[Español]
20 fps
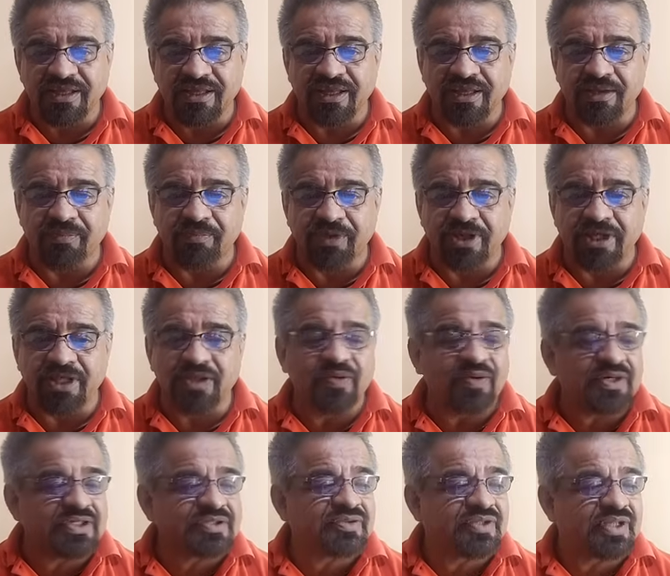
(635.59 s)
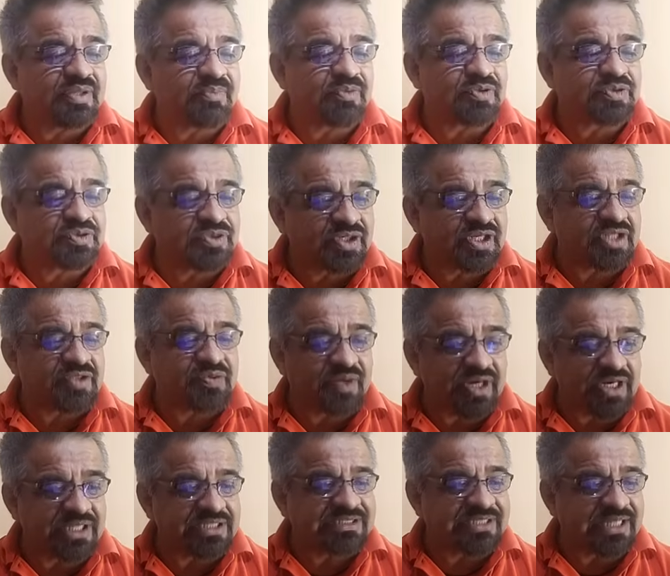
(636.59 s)
El miedo es una emoción
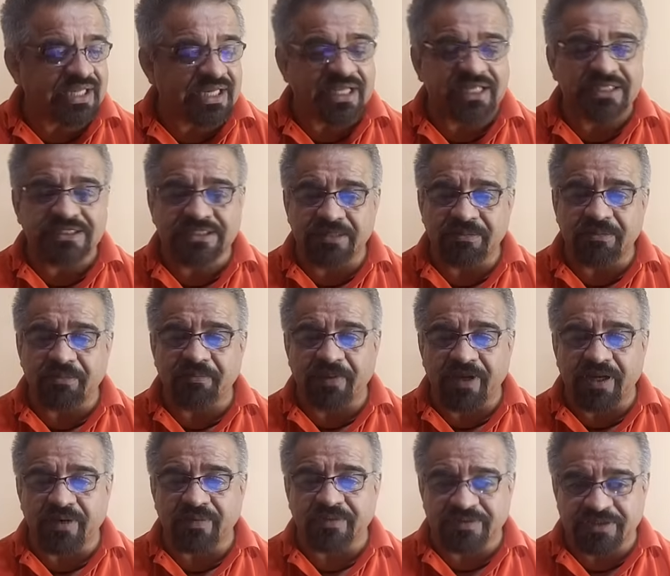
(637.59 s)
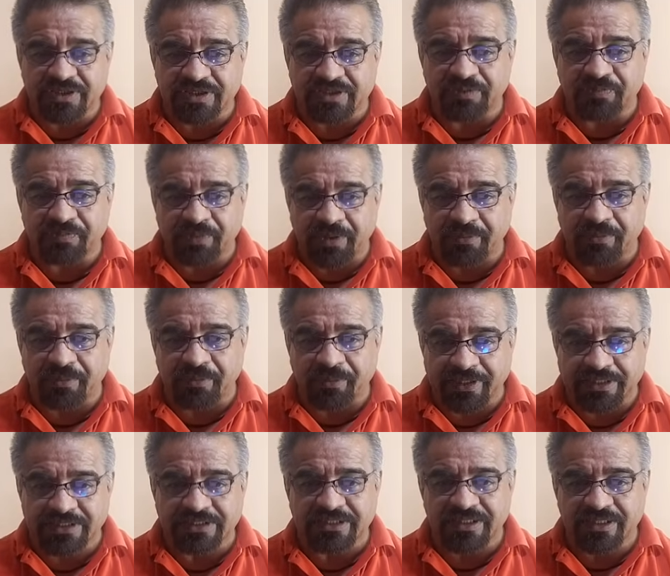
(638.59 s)
natural y sana y sirve para nuestra
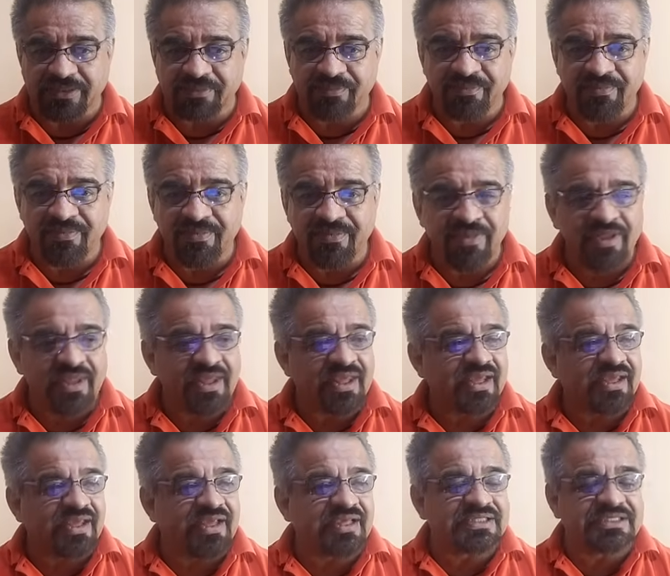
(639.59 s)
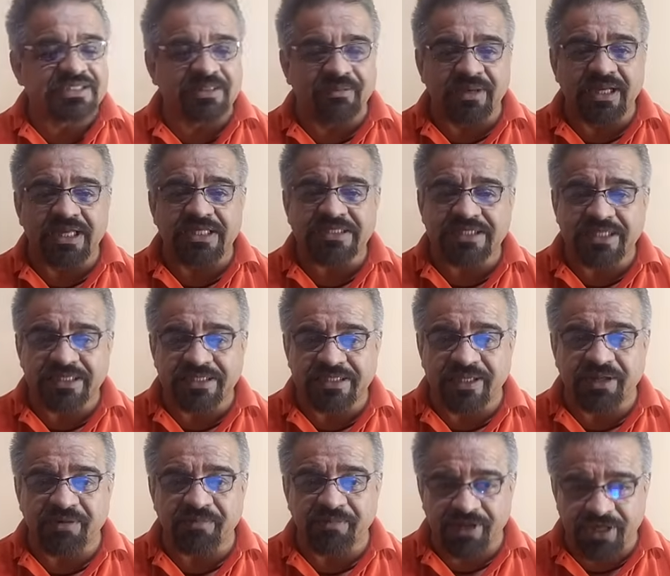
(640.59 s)
supervivencia. Se vale
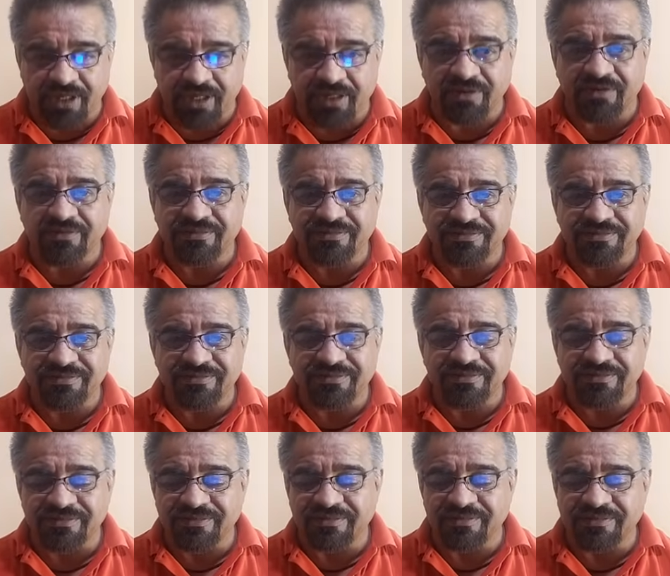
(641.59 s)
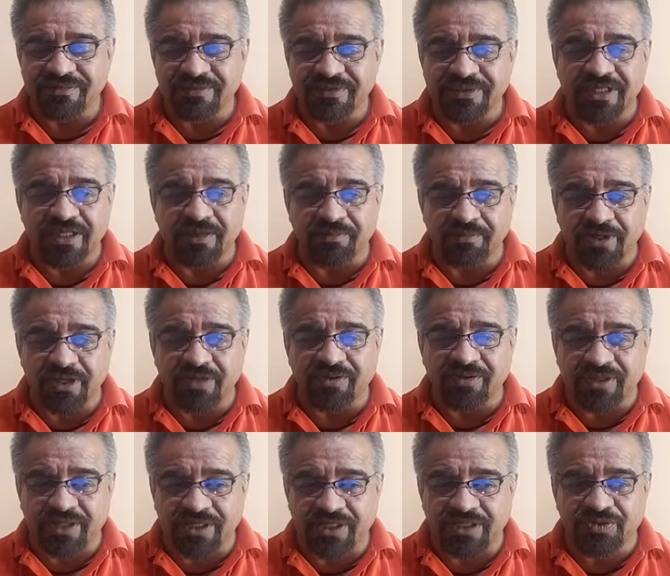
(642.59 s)
sentir miedo. Y el miedo
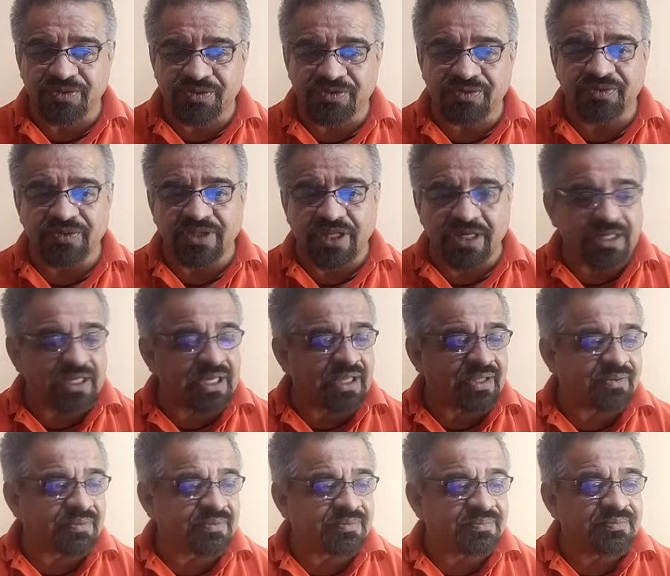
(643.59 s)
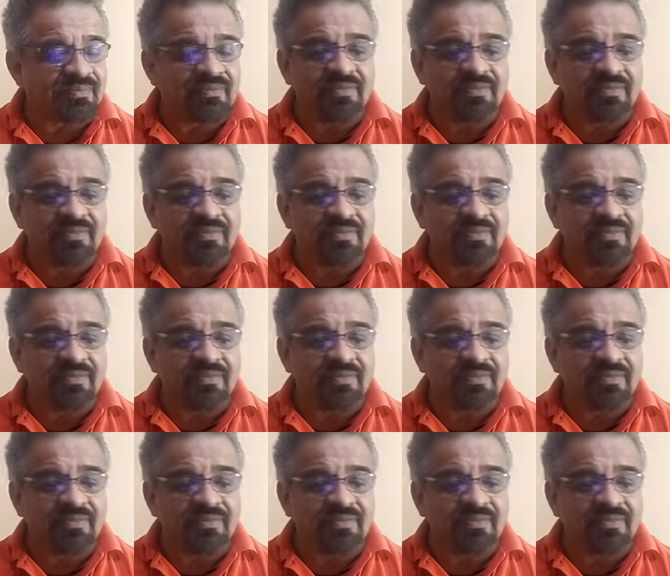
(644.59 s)
de hecho es un aliado.